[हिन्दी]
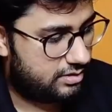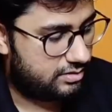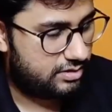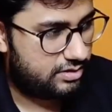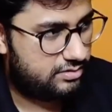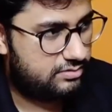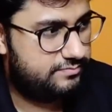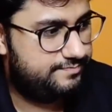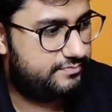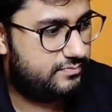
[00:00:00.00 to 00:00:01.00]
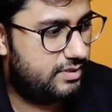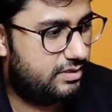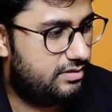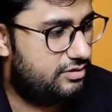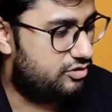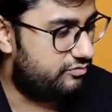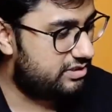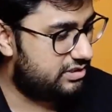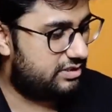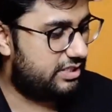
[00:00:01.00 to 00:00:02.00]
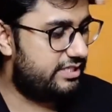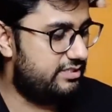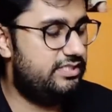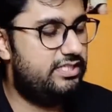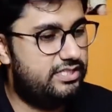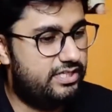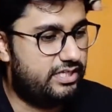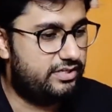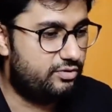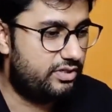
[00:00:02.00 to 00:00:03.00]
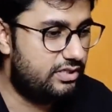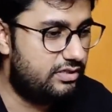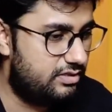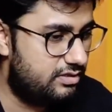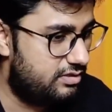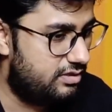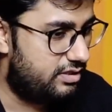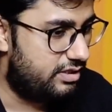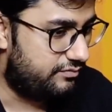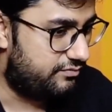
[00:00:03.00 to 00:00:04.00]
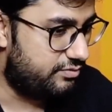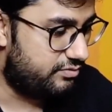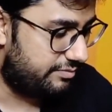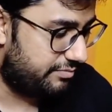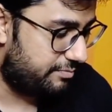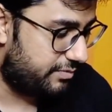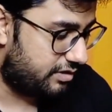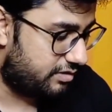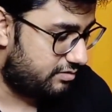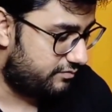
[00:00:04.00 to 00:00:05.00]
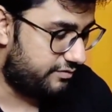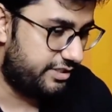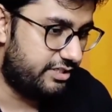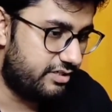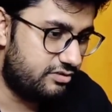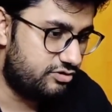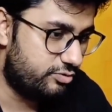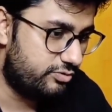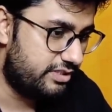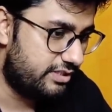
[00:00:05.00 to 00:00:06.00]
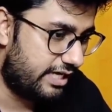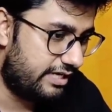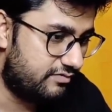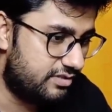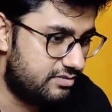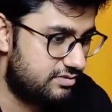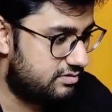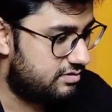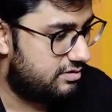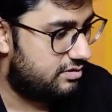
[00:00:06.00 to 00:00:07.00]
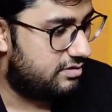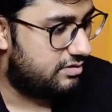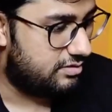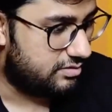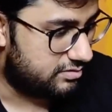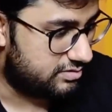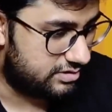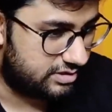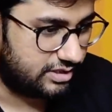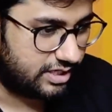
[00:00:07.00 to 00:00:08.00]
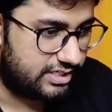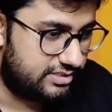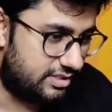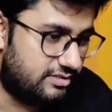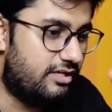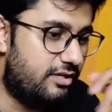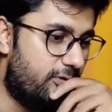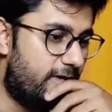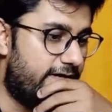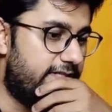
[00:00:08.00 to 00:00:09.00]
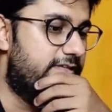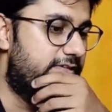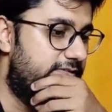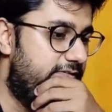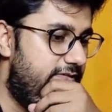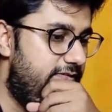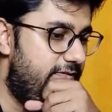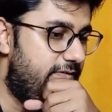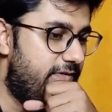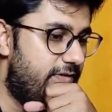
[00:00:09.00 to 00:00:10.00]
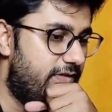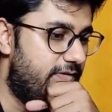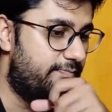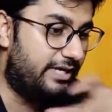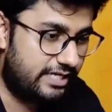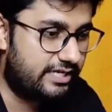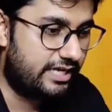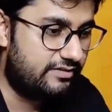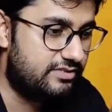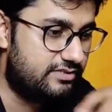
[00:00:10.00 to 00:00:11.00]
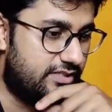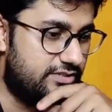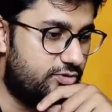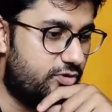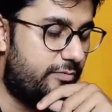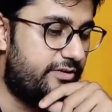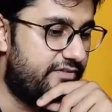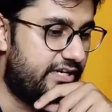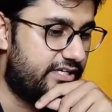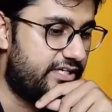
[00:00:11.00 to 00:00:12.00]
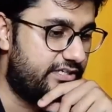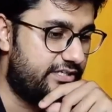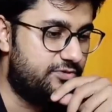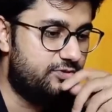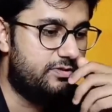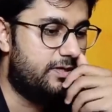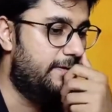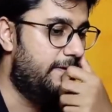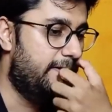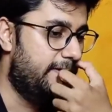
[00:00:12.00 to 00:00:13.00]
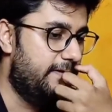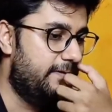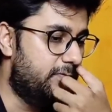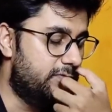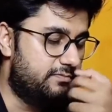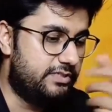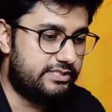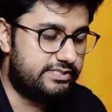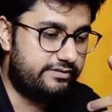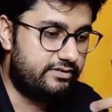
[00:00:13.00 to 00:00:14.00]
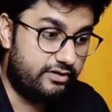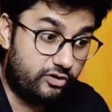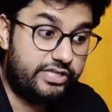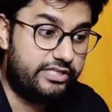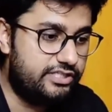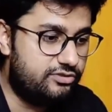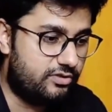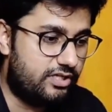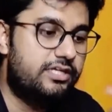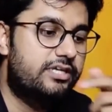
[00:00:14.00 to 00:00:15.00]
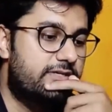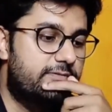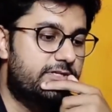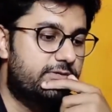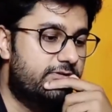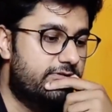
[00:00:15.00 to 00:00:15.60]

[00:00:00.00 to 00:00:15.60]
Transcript: Uh, switch इतना easy नहीं था यार क्योंकि if you remember we did a show in Canvas uh, जिधर खाली सत्तर लोग आए थे हम्म। और पहला कैनवस का जो कॉमेडी फैक्ट्री का टीम शो था उसमें से और हिंदी शो करने का था अपने को